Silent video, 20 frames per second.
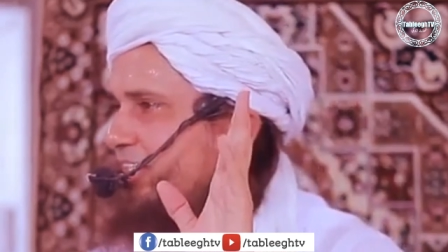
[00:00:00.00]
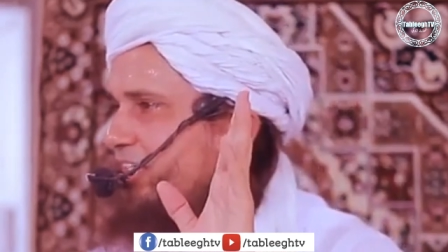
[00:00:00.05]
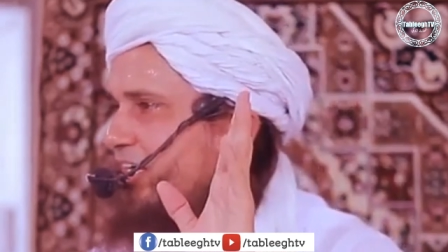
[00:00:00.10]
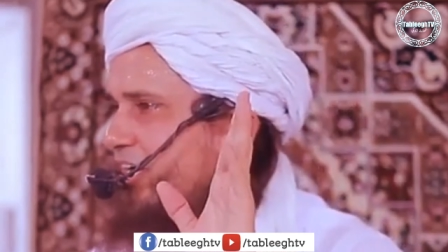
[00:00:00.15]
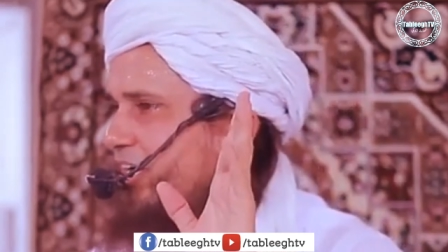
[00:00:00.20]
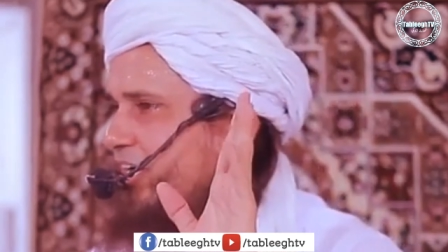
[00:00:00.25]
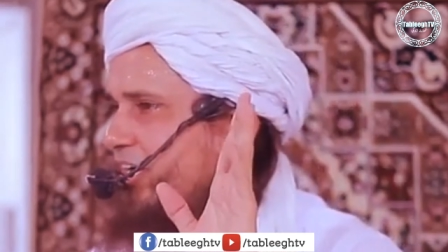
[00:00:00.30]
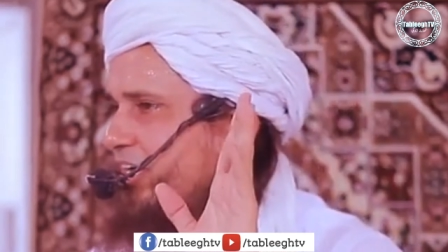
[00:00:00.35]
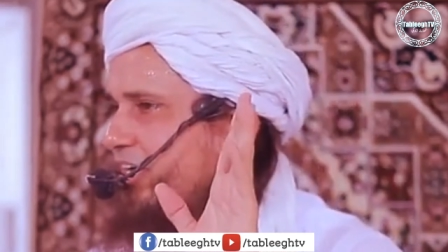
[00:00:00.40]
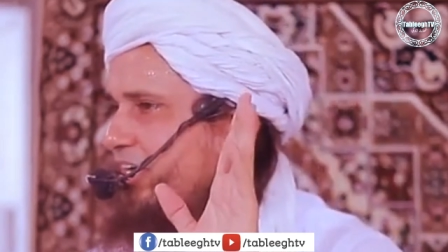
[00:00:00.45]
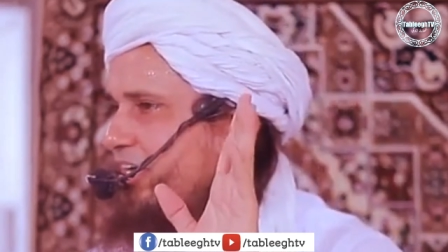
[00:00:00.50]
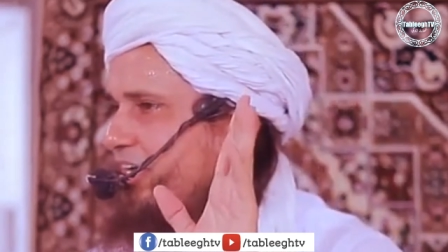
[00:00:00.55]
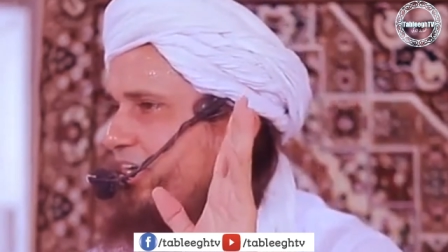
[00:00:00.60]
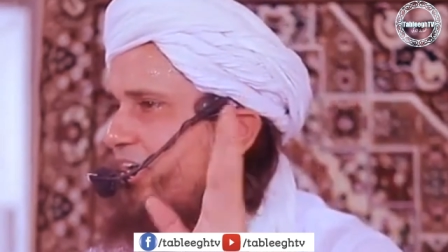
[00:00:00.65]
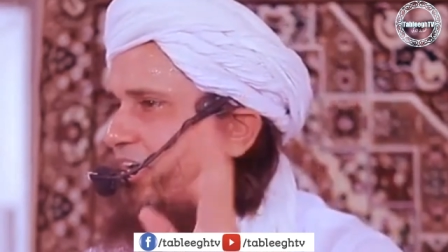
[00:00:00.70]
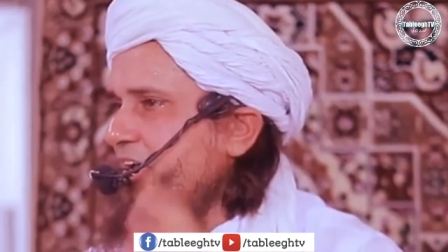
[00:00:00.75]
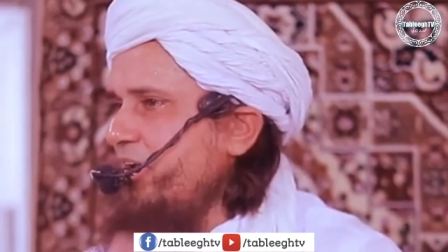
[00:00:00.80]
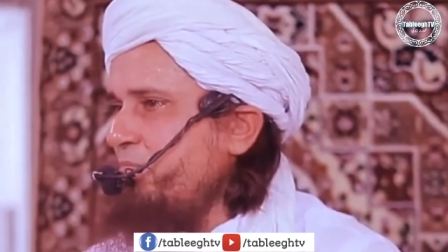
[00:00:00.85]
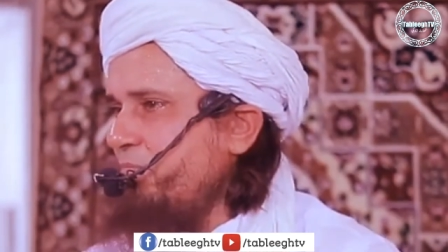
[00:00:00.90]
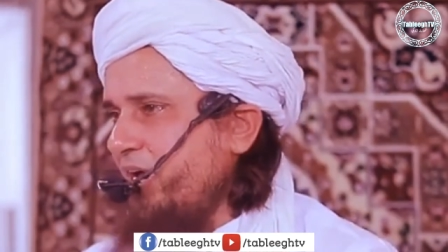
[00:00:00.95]
याद आ रहा है
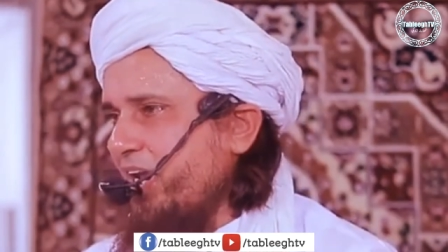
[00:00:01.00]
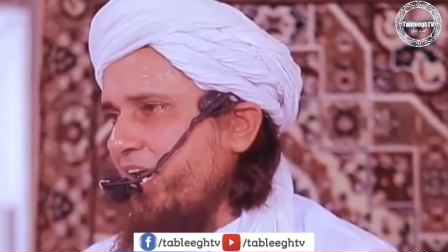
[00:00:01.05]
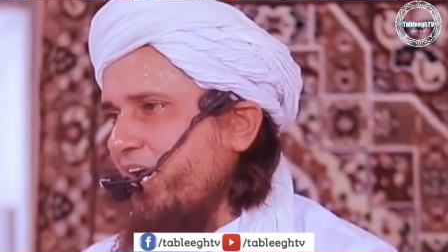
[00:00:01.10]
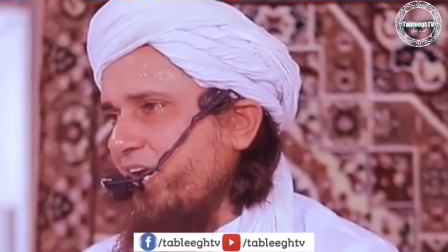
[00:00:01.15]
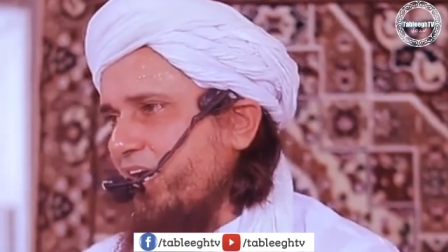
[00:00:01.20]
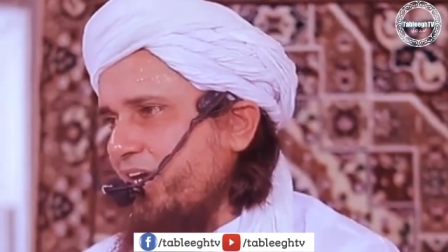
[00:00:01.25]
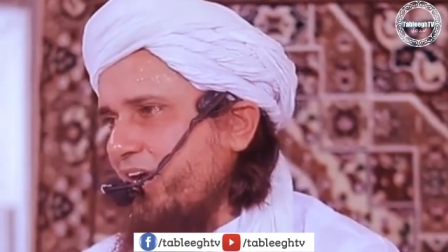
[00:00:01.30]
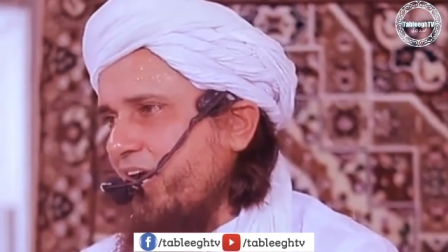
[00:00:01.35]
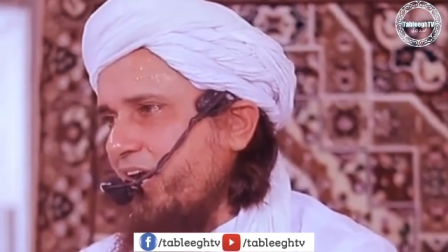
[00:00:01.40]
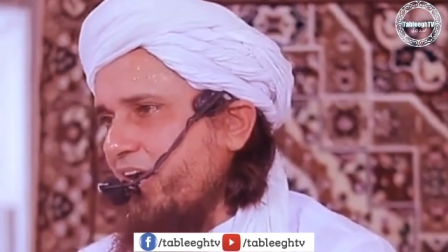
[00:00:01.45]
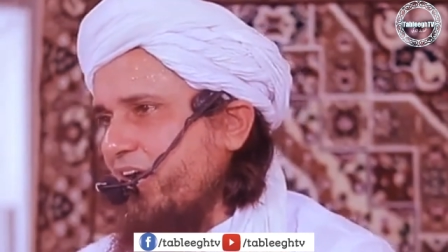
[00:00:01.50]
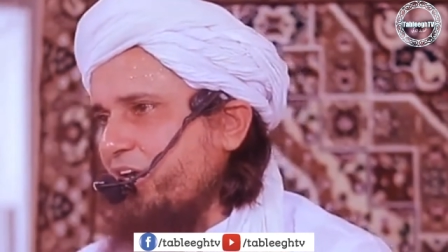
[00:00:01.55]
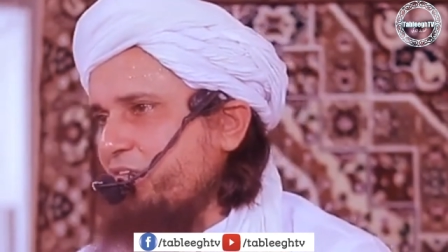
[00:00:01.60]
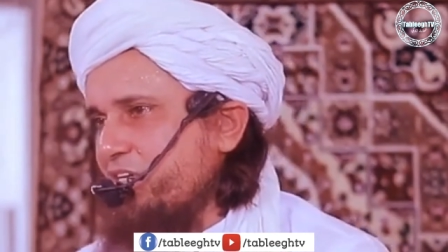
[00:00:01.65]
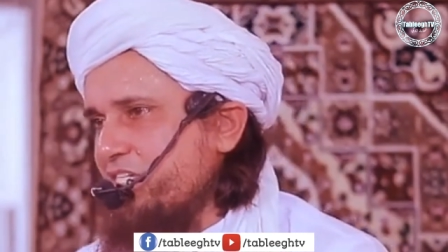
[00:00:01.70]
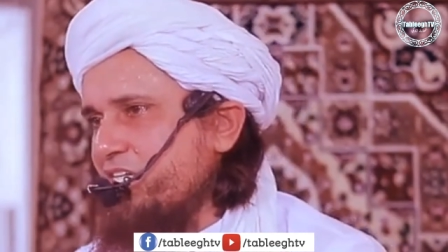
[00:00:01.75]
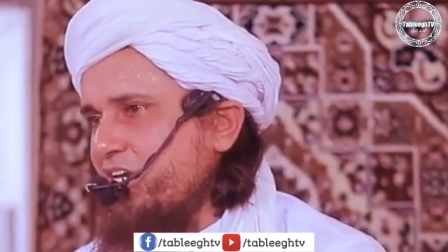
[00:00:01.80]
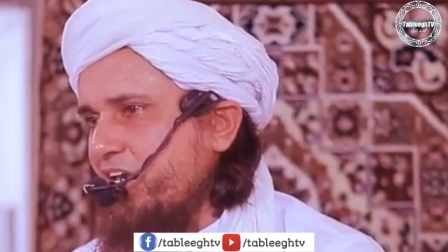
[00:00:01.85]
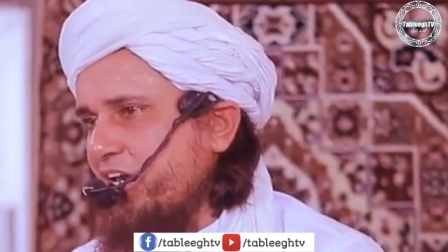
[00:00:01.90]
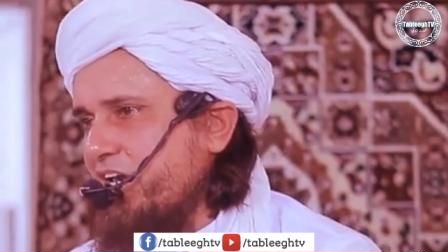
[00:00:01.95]
मैंने कहा यार
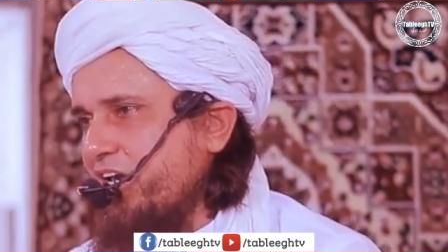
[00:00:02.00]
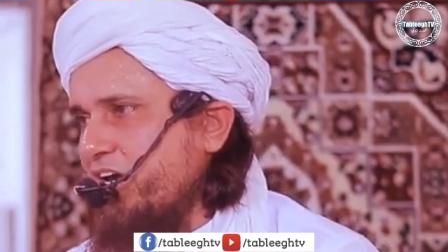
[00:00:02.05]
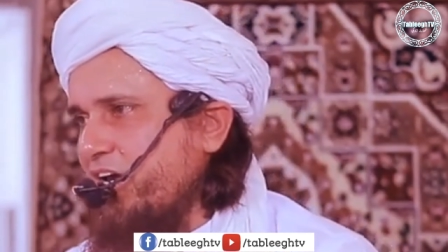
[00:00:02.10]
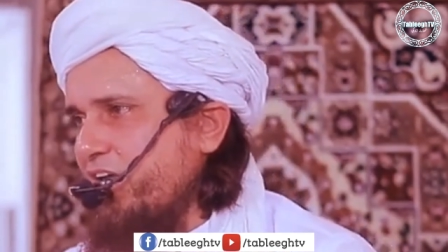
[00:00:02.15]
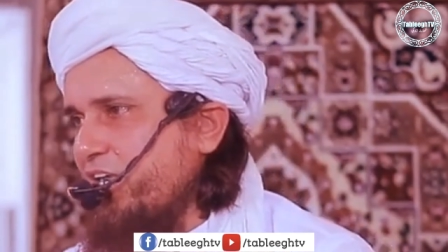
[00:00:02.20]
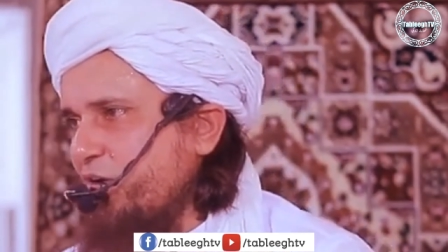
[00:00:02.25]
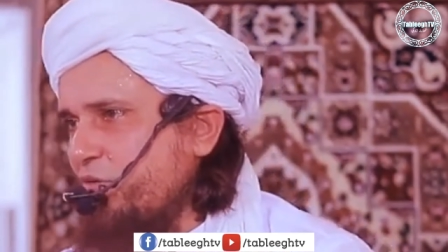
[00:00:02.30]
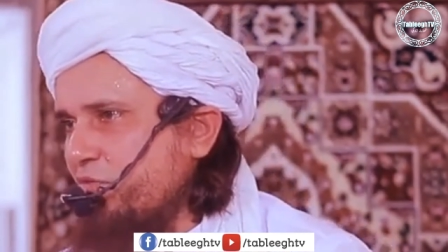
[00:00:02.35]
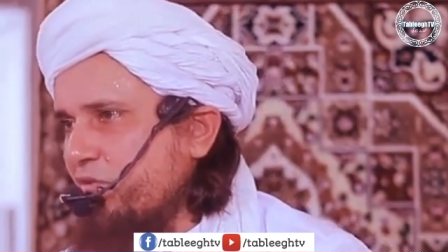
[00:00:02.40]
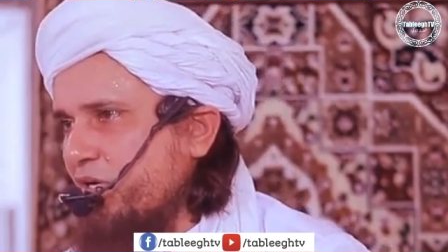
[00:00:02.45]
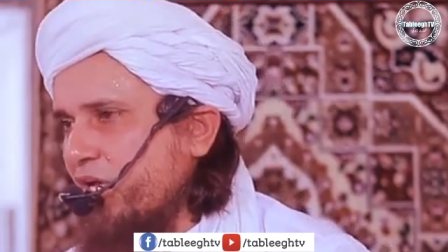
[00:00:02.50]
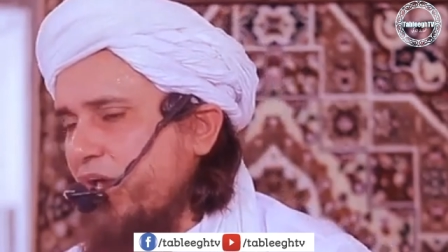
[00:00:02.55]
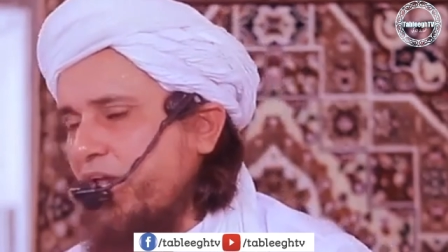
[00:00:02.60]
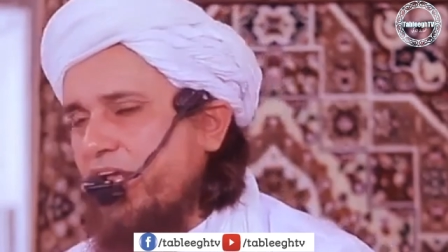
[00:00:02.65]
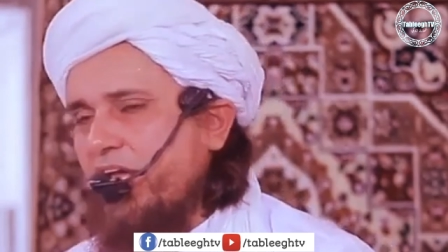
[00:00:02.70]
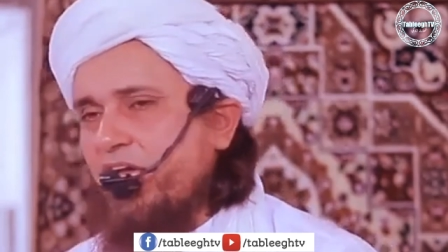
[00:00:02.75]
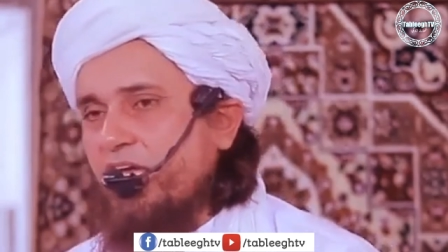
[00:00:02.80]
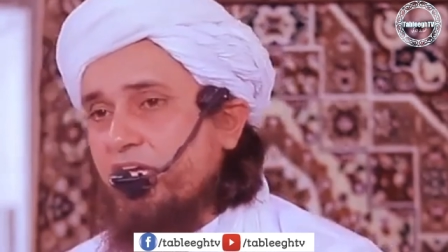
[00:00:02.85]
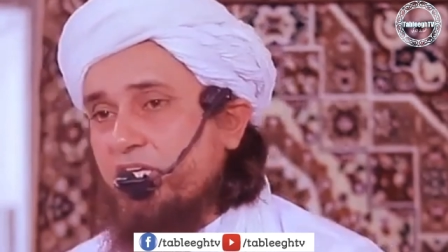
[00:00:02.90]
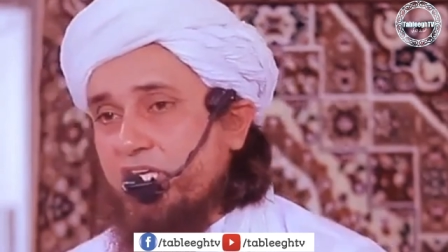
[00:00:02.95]
रिक्वेस्ट लेके आया हूँ कह
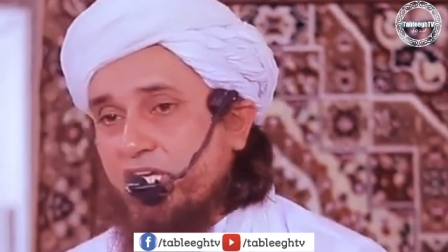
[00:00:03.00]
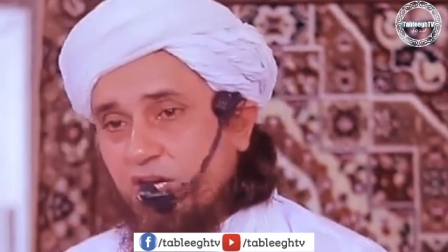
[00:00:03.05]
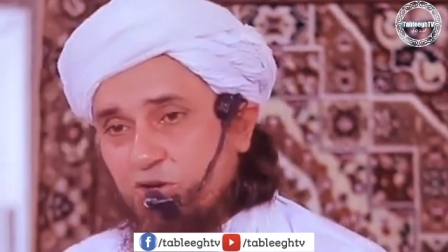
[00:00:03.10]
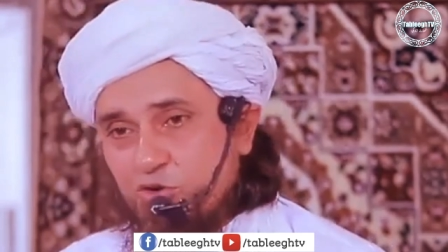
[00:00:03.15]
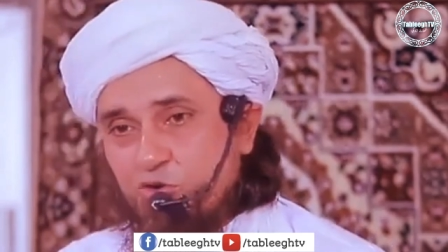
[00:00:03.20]
रहा है ये